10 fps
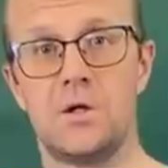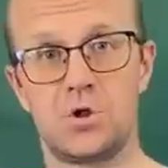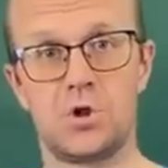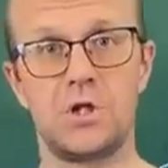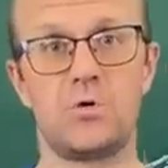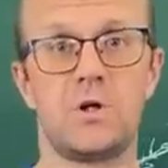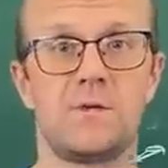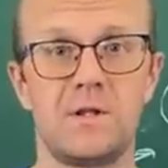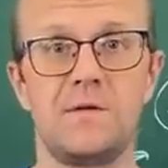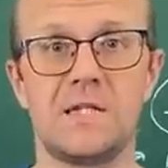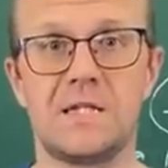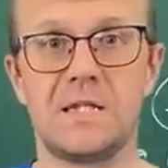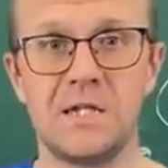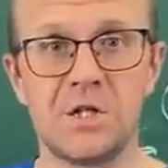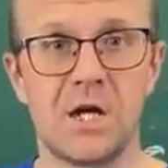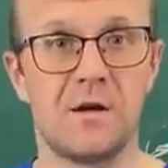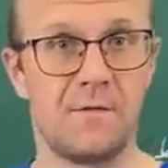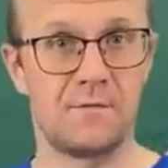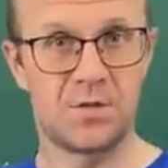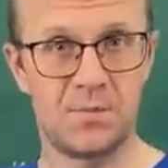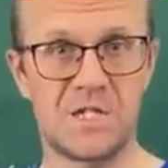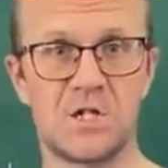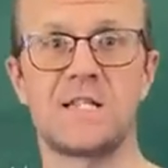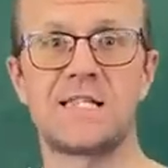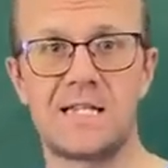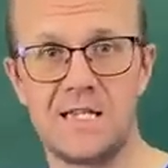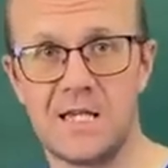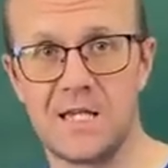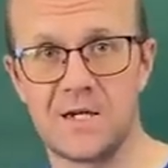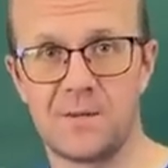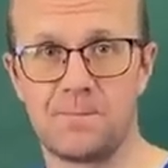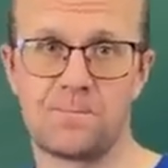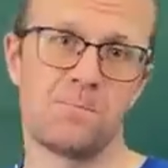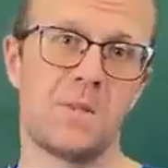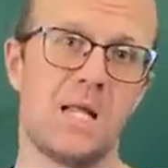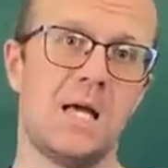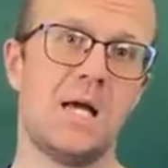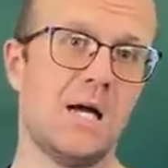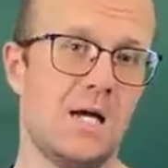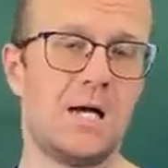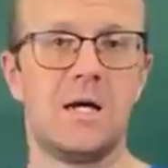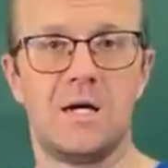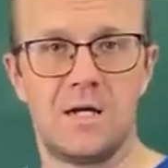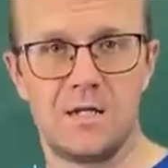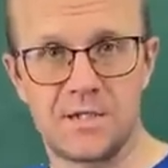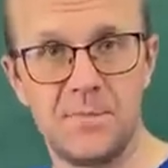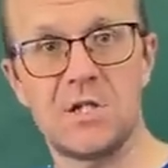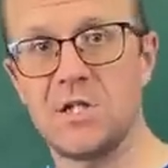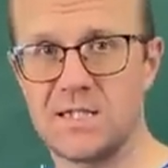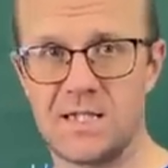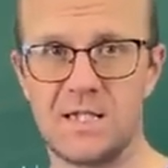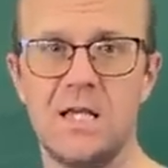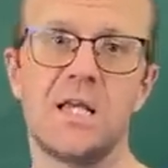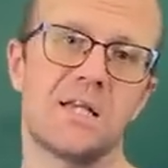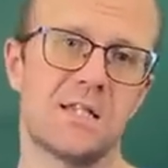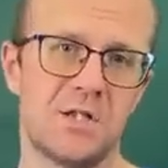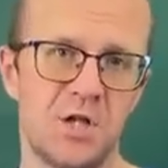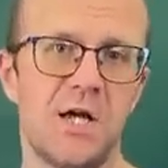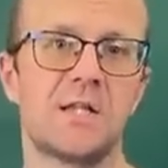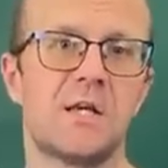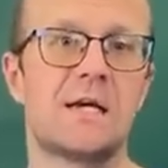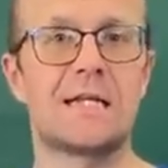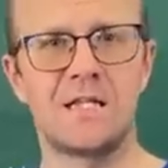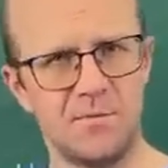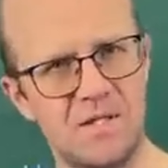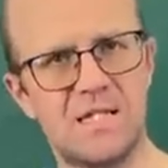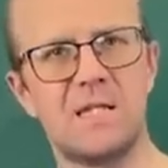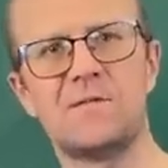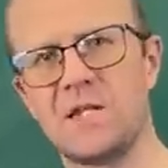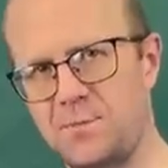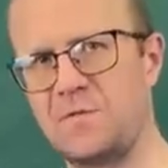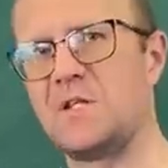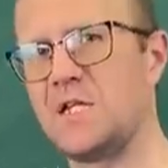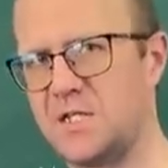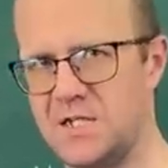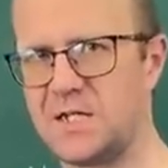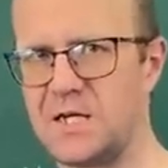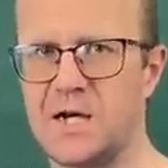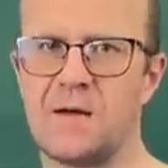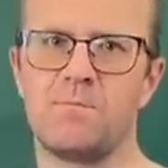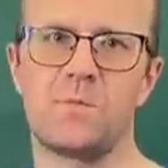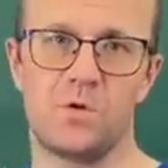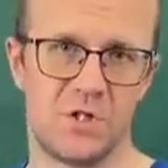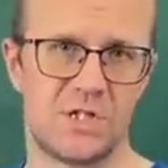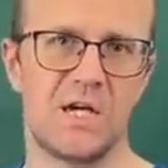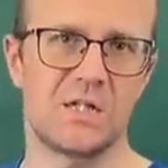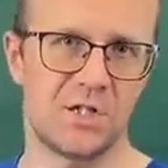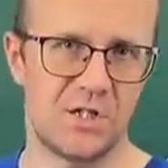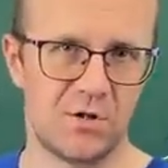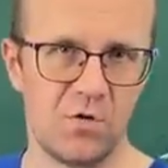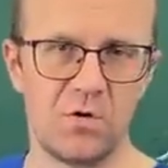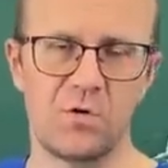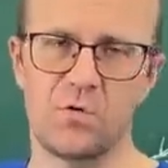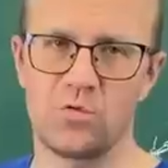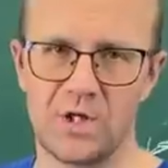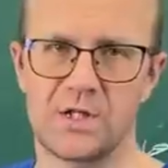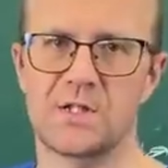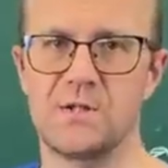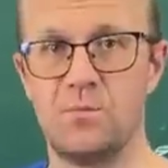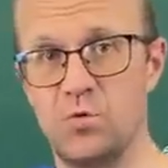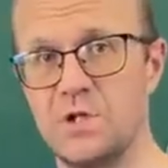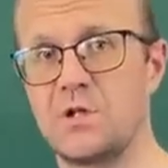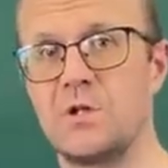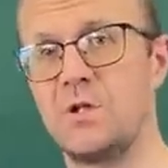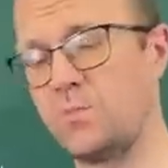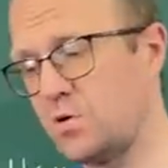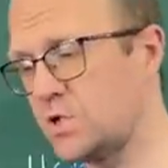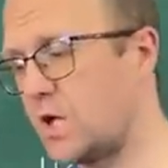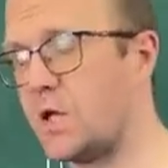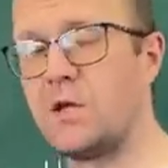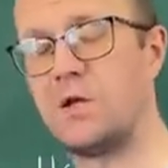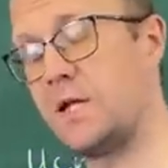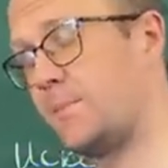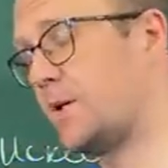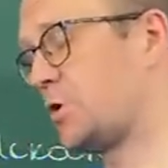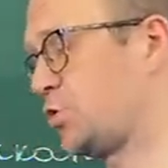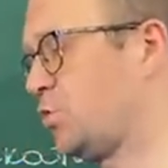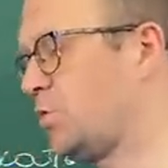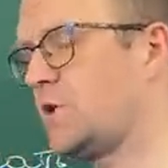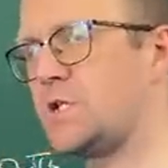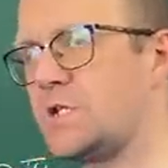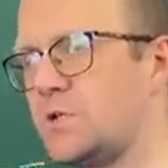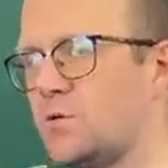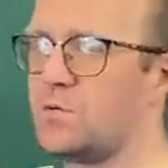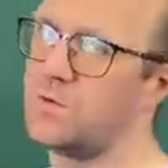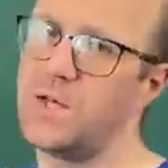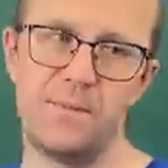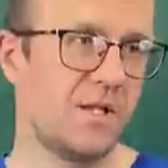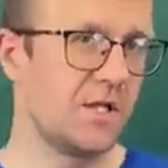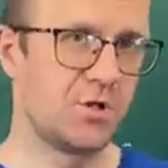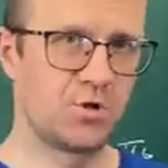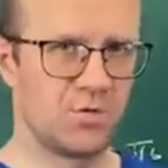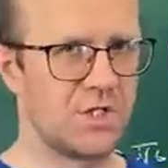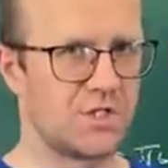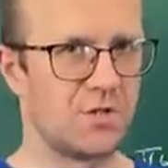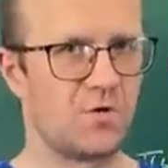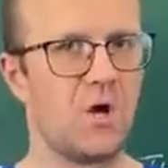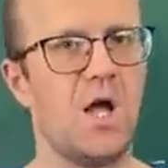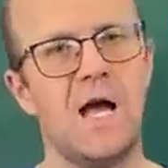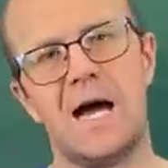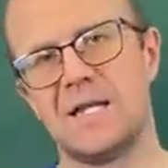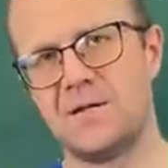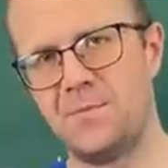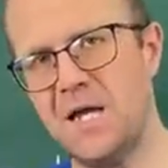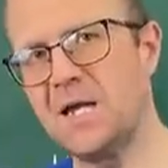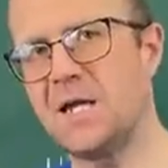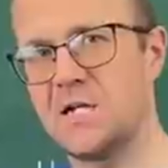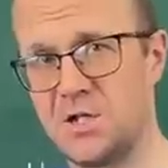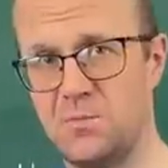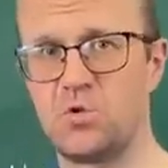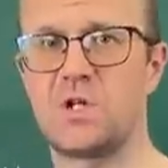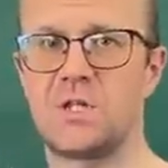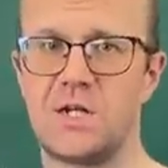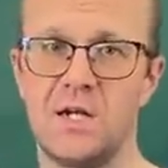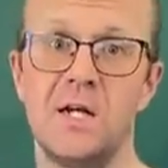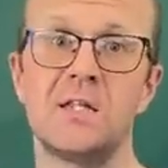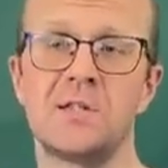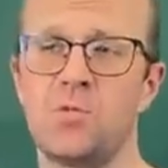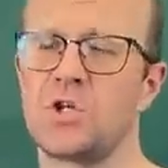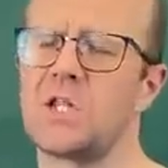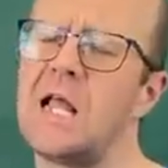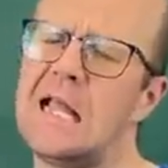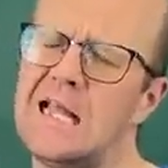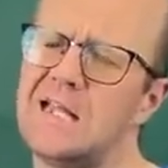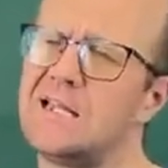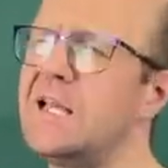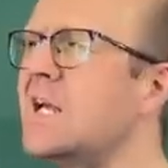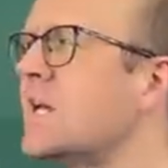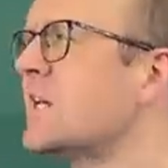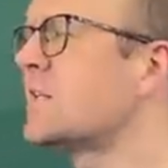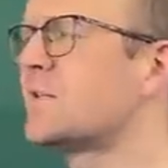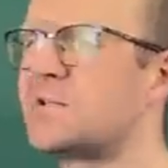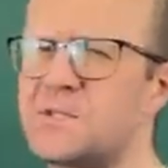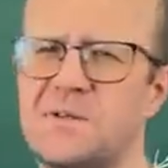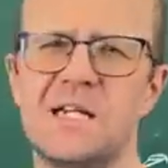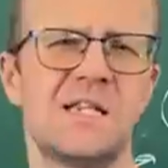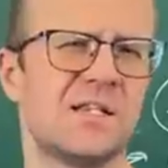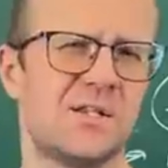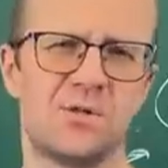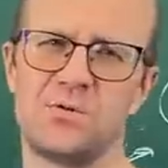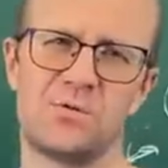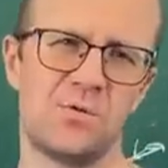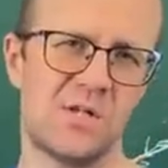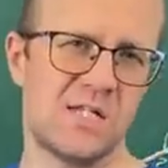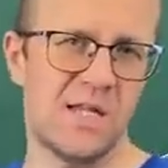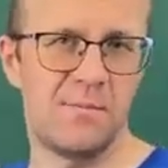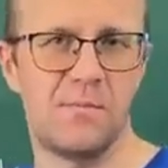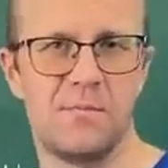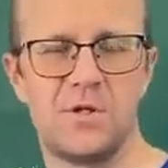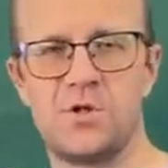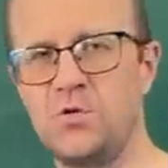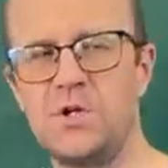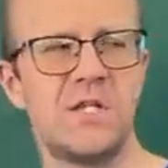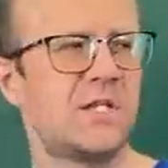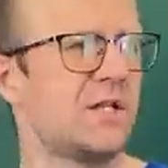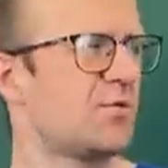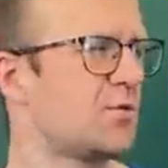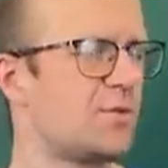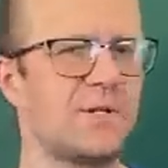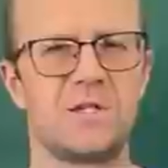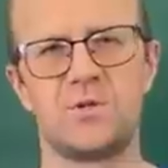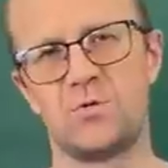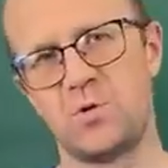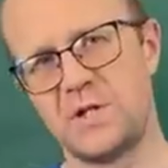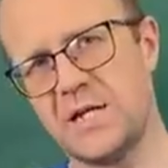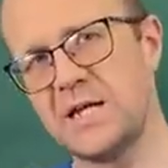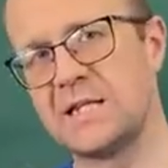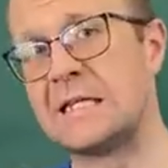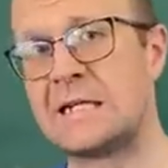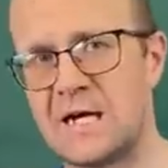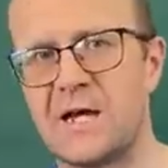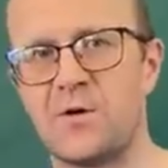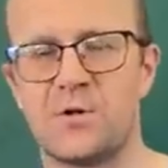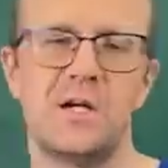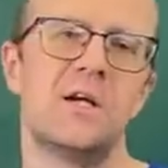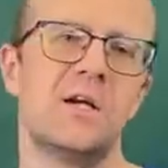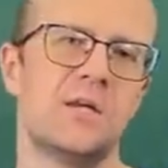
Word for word: Что такое равновесие Нэша в смешанных стратегиях? Смешная стратегия означает рандомизированное поведение игрока. То есть каждый игрок у нас будет не просто либо ищу истину, либо не ищу истину. А теперь каждый мудрый таракан сможет да я с вероятностью 0,7 ищу истину, с вероятностью 0,3 отдыхаю. Да?